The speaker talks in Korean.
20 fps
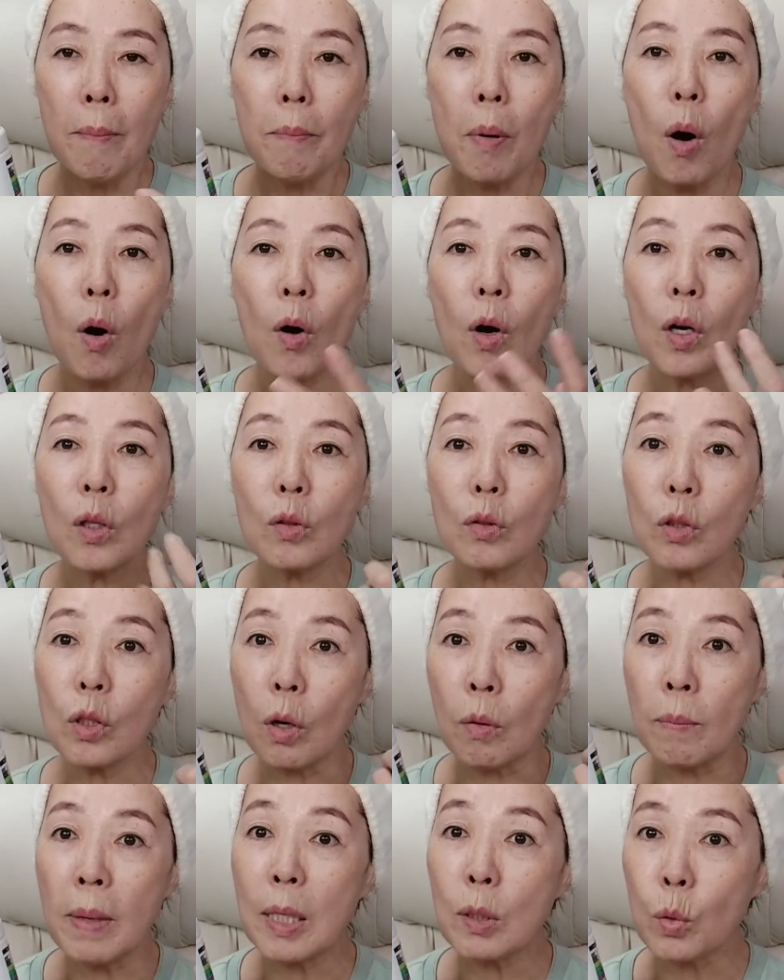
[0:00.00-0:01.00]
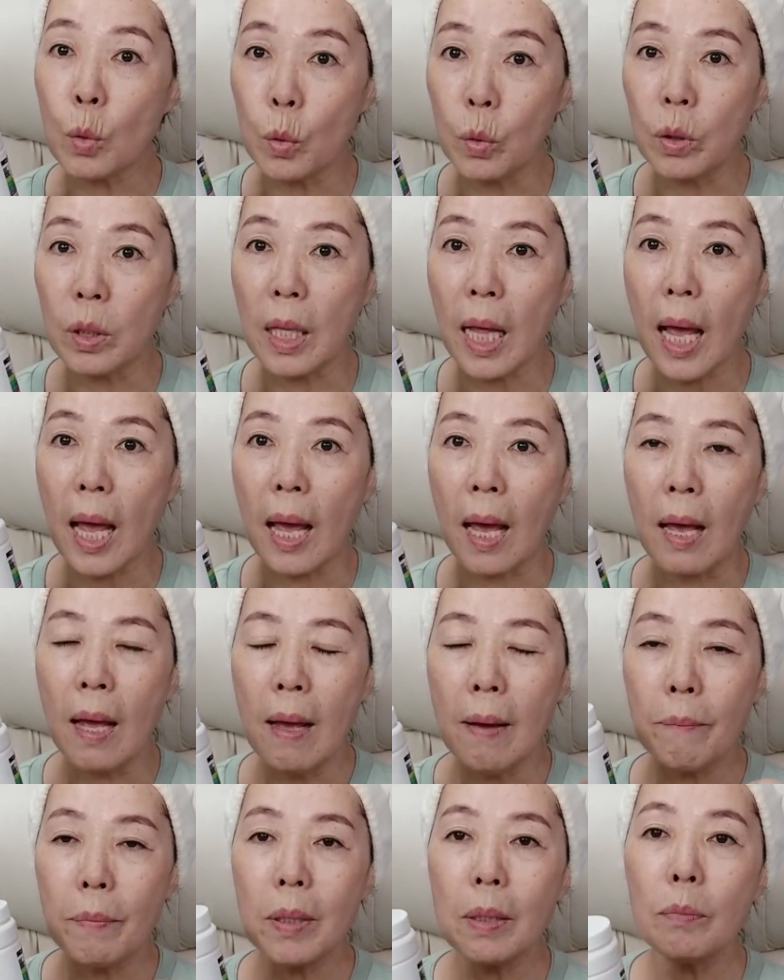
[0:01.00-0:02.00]
먹어도 정말 좋은데
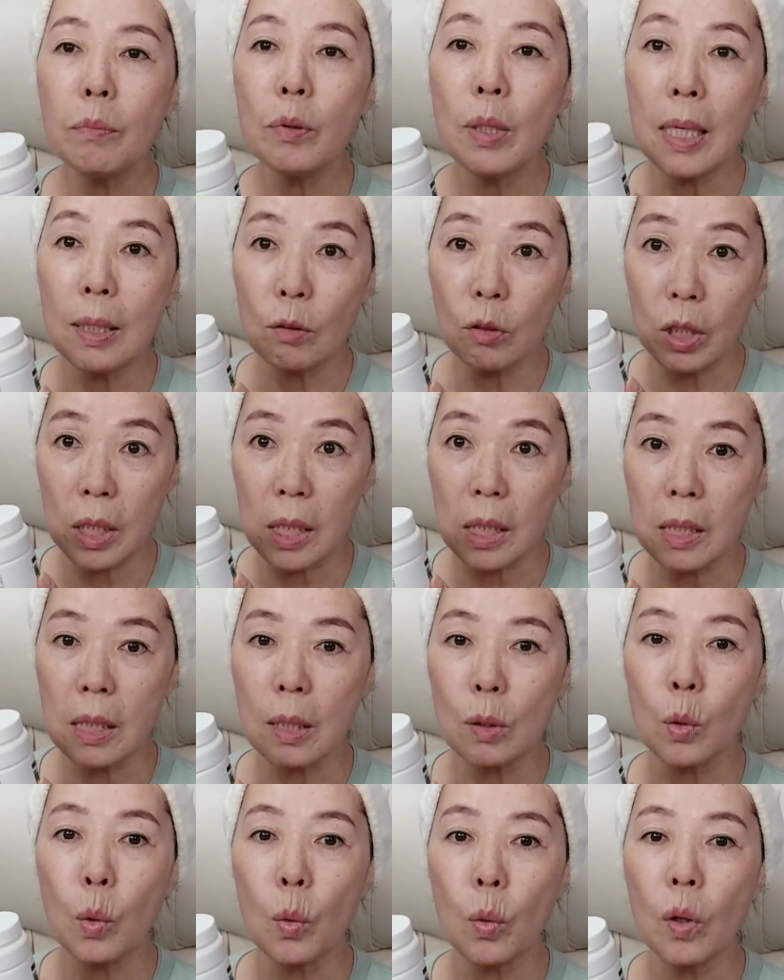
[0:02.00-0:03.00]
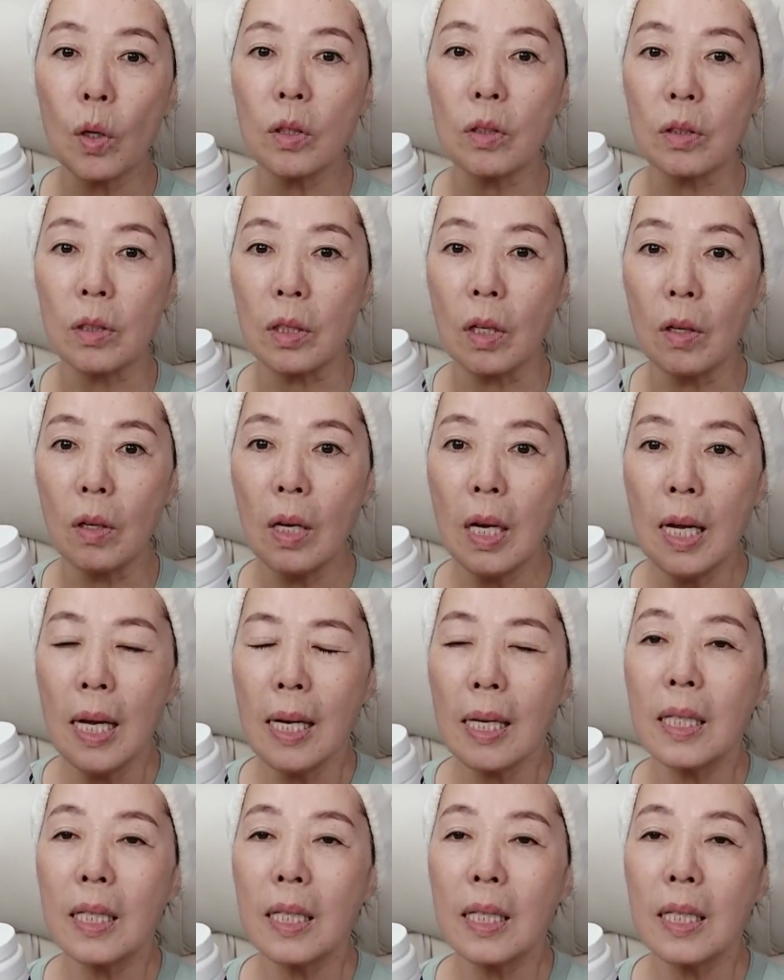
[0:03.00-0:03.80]
피부에도 진짜 좋거든요.